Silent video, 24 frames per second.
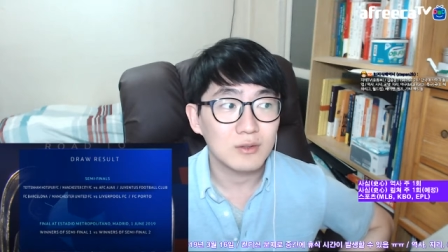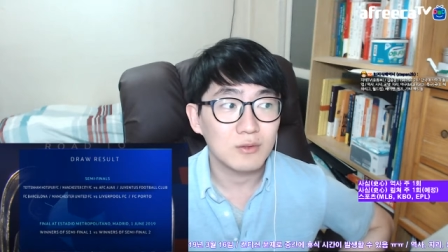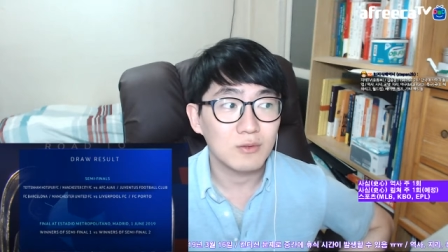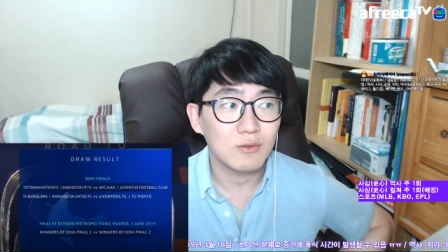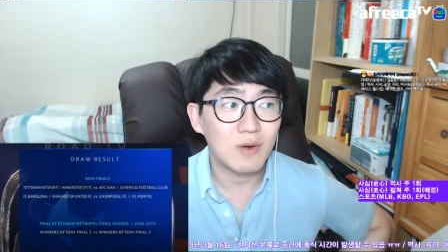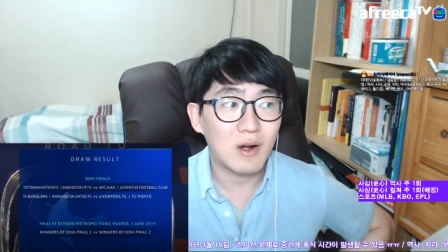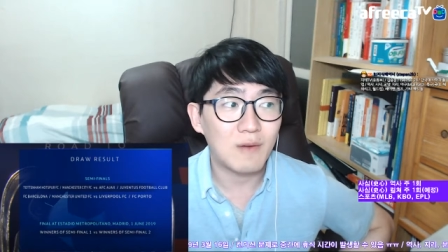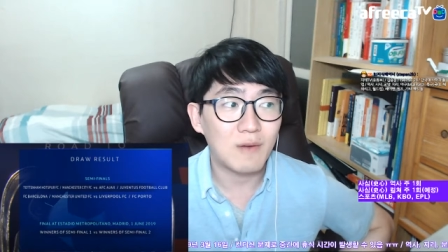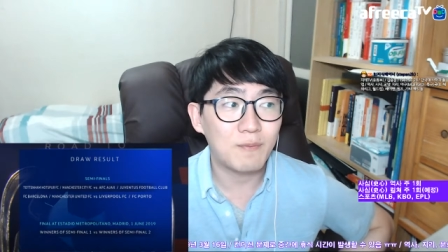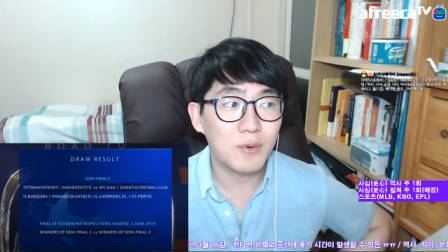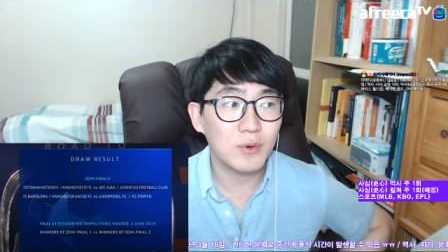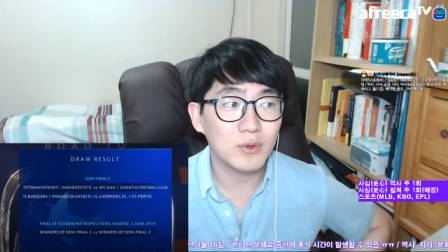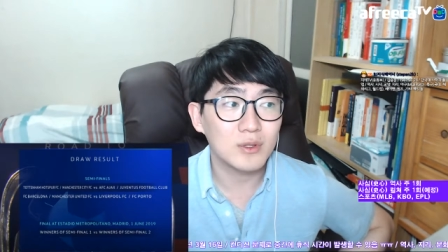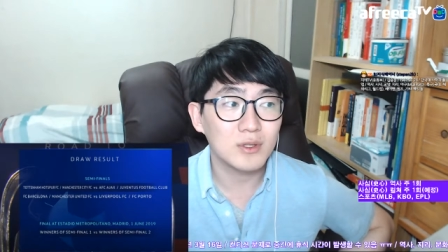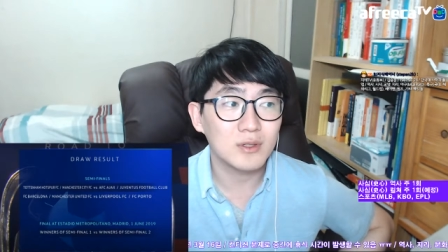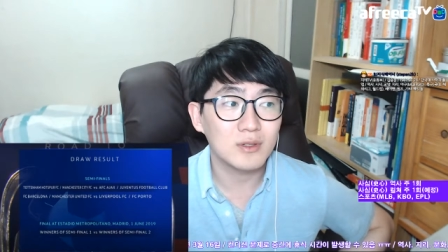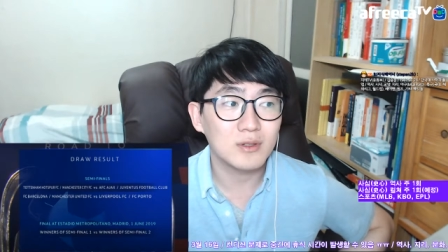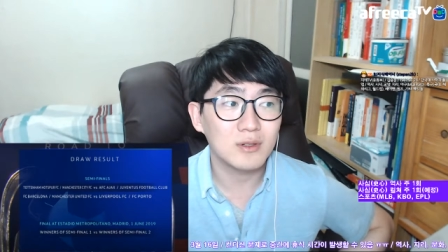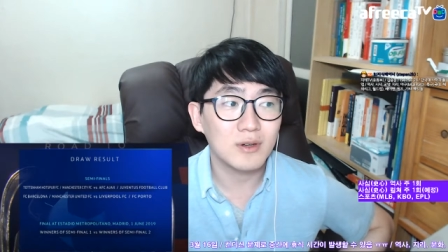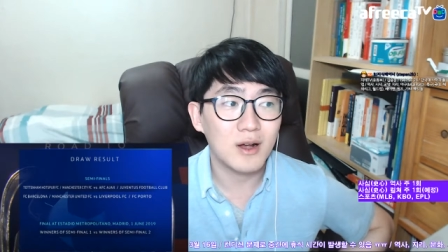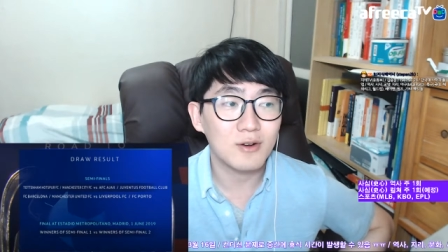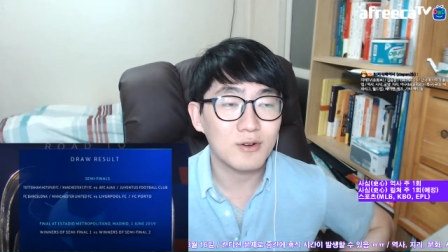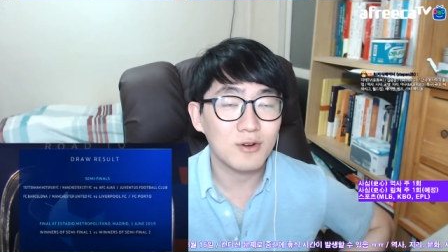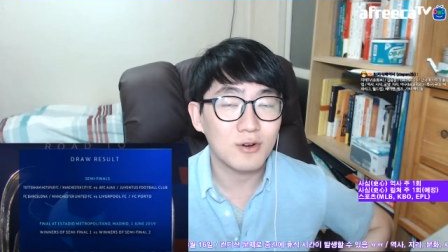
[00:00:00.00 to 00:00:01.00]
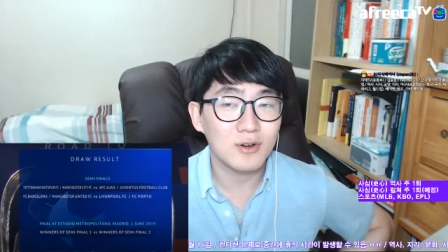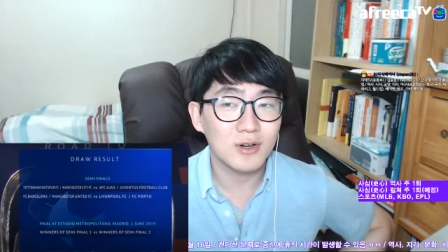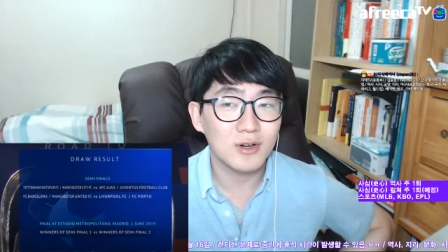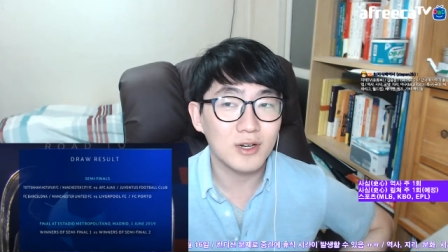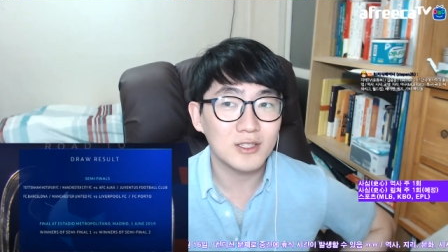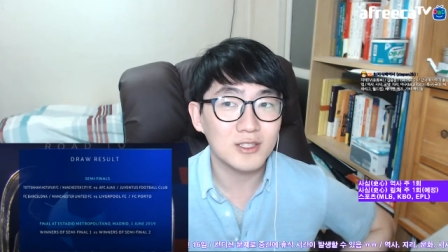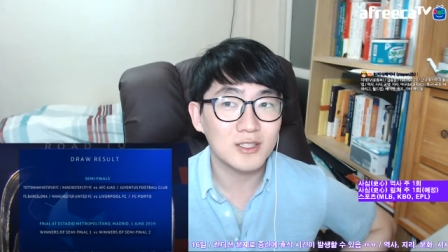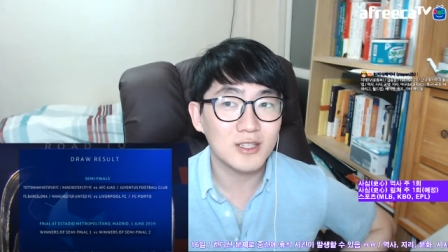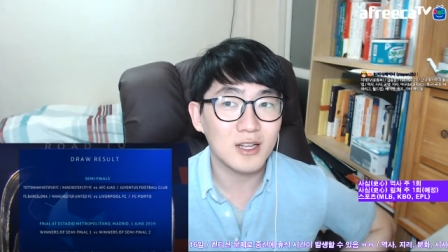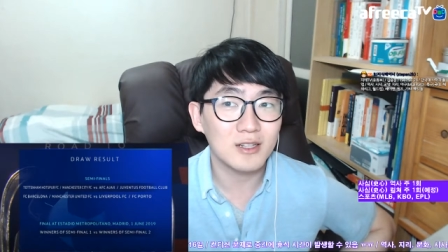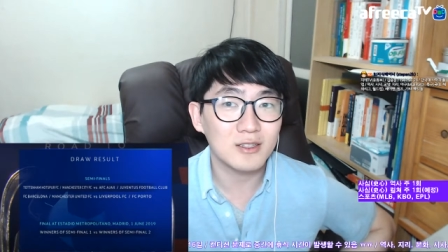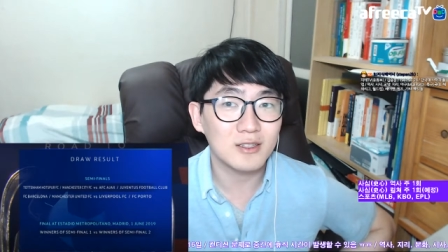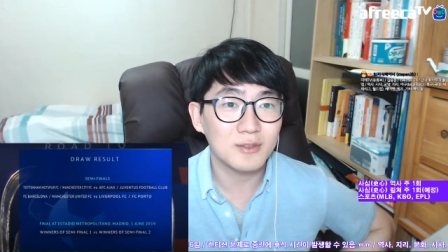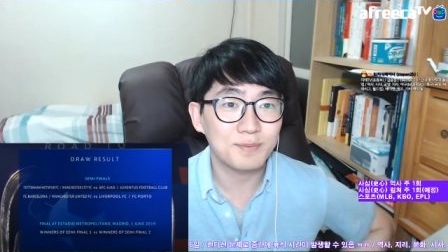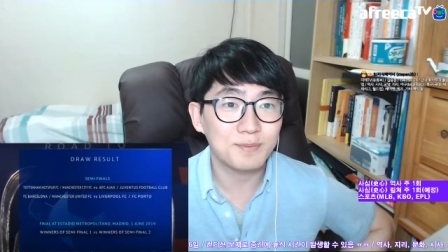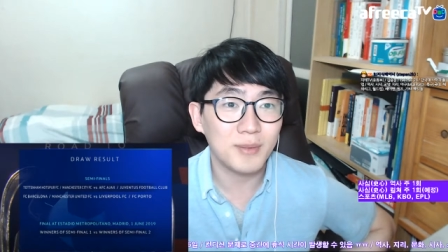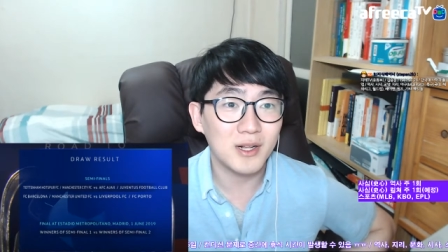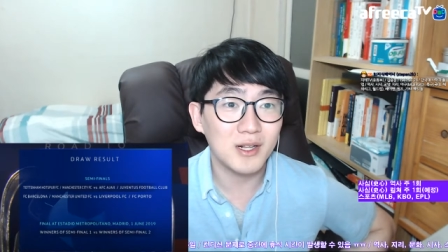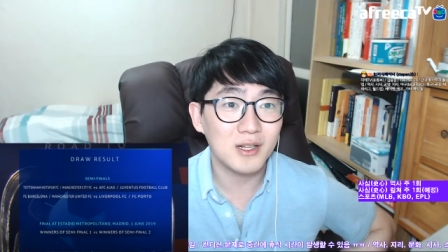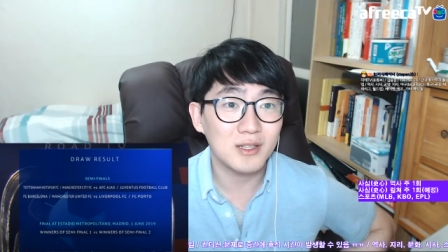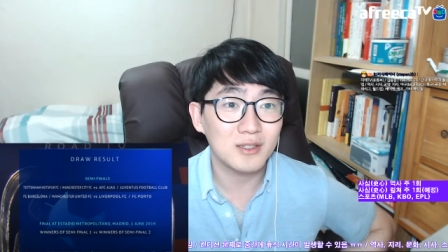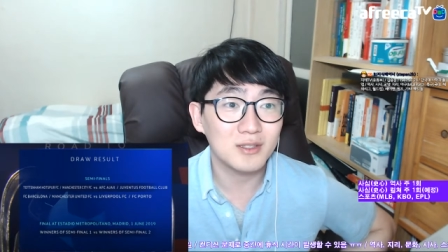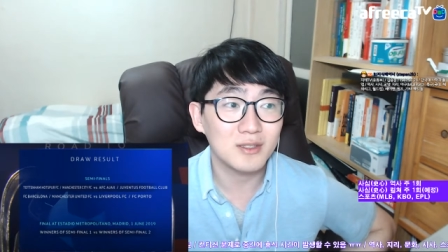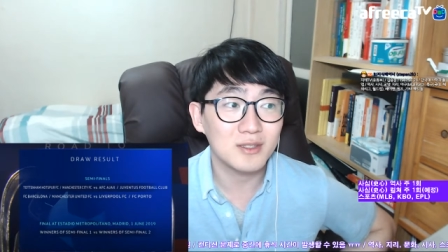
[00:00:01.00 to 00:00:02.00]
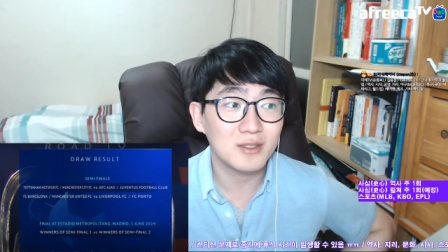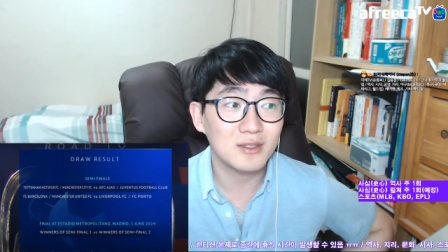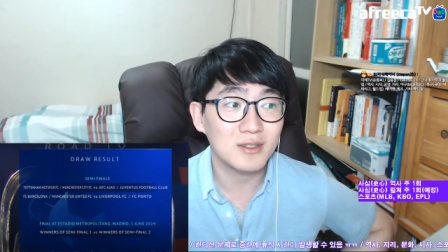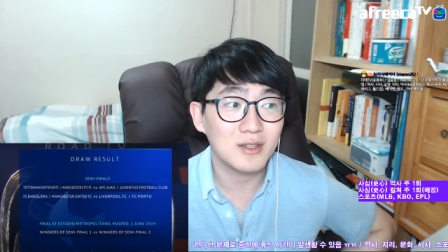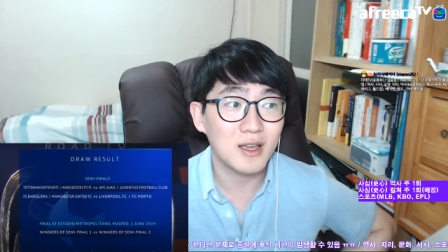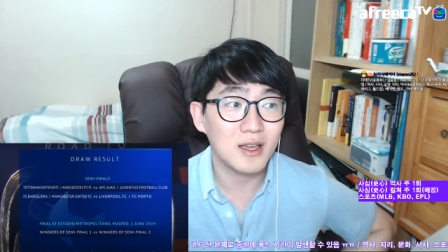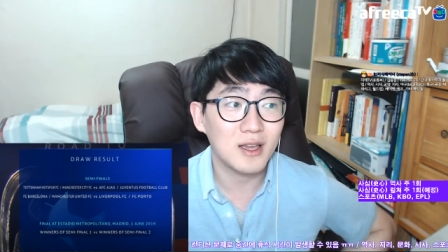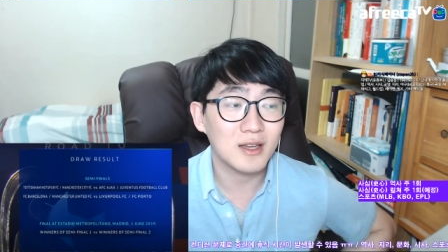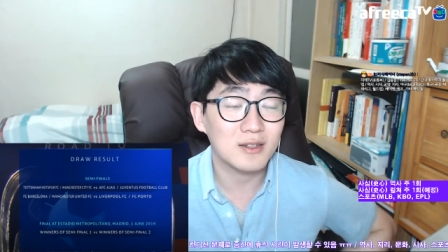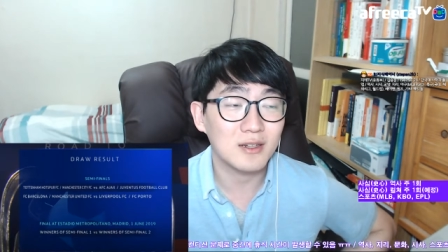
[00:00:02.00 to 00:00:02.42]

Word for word: 와포드하고 크리스탈 팰리스의